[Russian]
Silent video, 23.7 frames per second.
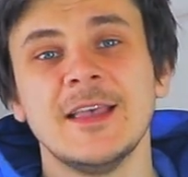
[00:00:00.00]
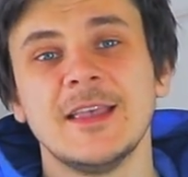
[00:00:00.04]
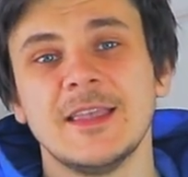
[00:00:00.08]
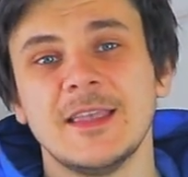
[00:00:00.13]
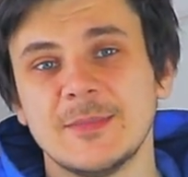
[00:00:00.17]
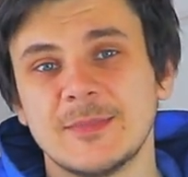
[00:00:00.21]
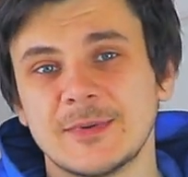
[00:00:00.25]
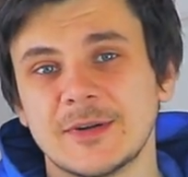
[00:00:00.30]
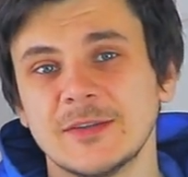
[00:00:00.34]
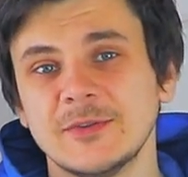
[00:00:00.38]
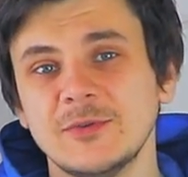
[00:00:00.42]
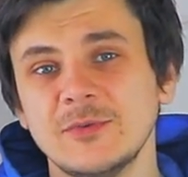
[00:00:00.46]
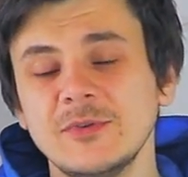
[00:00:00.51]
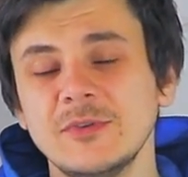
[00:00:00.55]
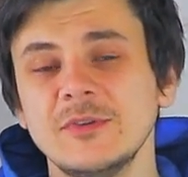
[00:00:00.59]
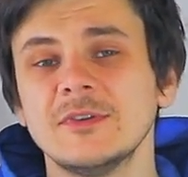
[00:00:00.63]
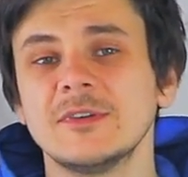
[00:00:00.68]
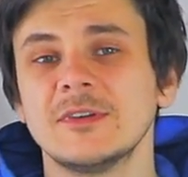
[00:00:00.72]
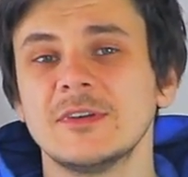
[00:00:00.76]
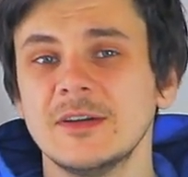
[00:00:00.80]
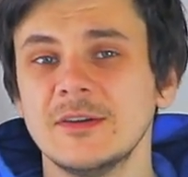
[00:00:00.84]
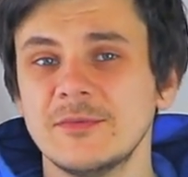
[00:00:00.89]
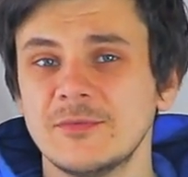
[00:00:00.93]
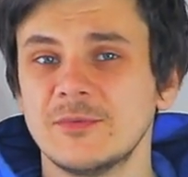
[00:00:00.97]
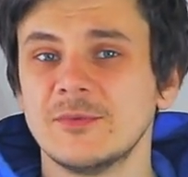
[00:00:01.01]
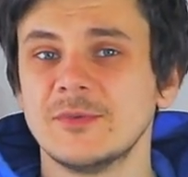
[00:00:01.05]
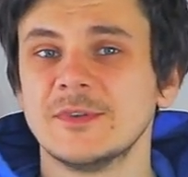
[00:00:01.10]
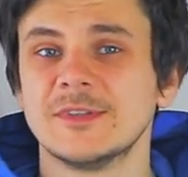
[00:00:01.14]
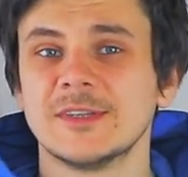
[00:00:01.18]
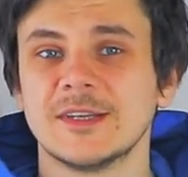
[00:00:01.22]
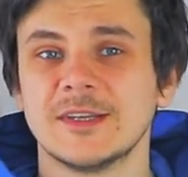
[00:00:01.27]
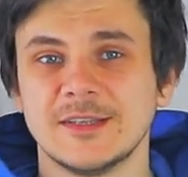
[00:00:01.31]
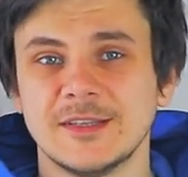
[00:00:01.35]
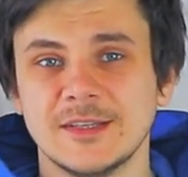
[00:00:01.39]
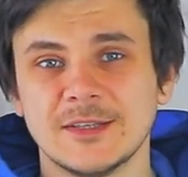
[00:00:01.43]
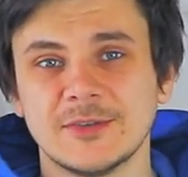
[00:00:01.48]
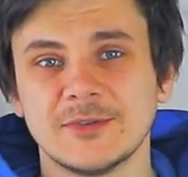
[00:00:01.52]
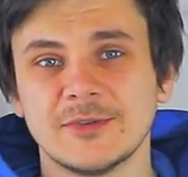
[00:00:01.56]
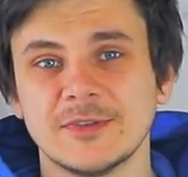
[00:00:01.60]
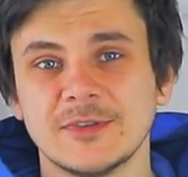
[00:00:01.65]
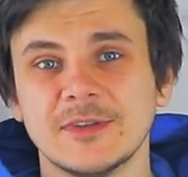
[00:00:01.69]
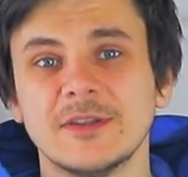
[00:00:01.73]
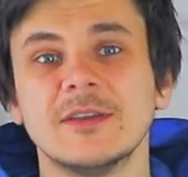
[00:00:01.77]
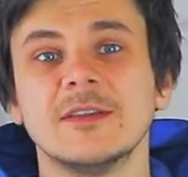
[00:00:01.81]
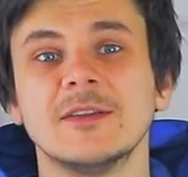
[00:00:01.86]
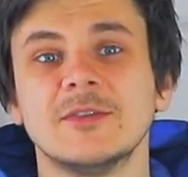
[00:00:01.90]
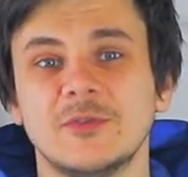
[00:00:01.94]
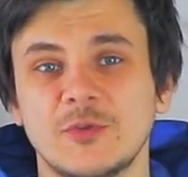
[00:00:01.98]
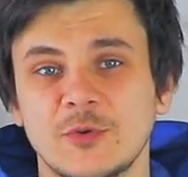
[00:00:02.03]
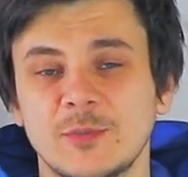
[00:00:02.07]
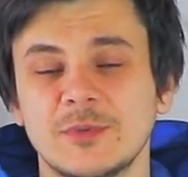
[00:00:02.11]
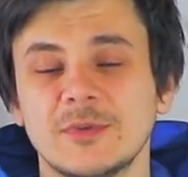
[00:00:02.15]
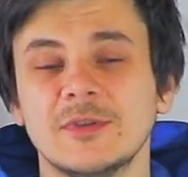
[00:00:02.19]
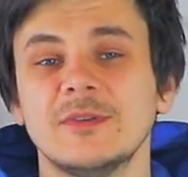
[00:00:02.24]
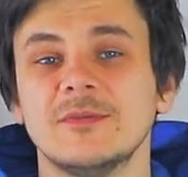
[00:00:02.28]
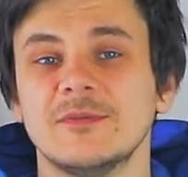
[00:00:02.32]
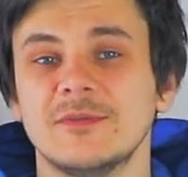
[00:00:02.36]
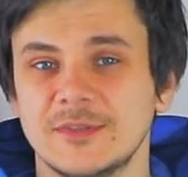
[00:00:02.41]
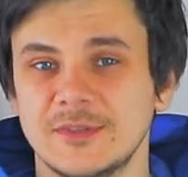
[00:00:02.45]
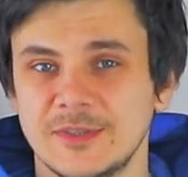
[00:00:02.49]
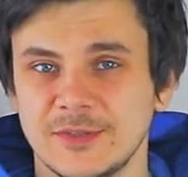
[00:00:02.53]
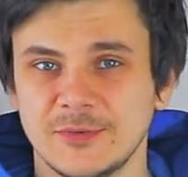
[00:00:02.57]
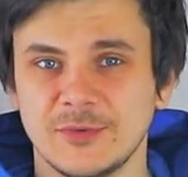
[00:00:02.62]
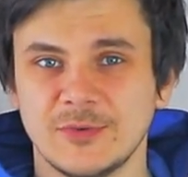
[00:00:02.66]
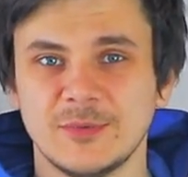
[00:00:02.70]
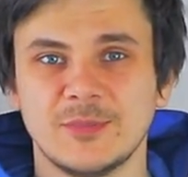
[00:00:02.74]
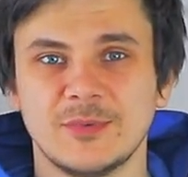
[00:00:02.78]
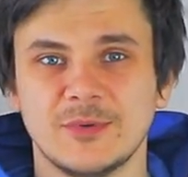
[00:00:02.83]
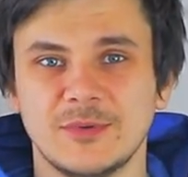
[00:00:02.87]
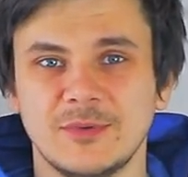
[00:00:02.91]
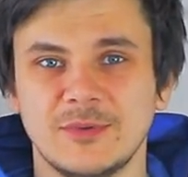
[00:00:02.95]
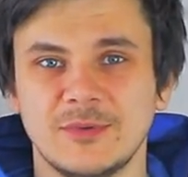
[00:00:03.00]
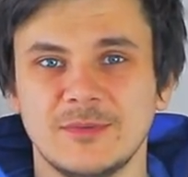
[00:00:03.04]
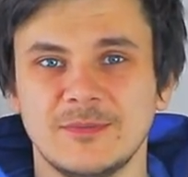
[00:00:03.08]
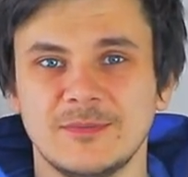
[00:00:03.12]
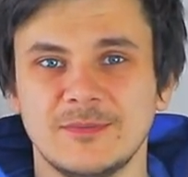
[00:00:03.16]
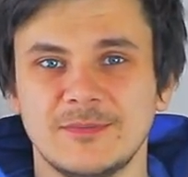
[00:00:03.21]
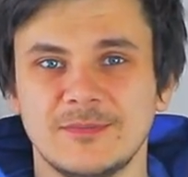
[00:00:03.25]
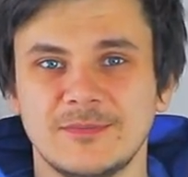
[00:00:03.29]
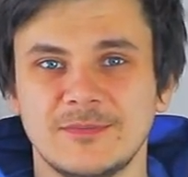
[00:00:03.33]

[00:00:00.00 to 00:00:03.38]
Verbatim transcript: и про то, как функционирует теплый водяной пол.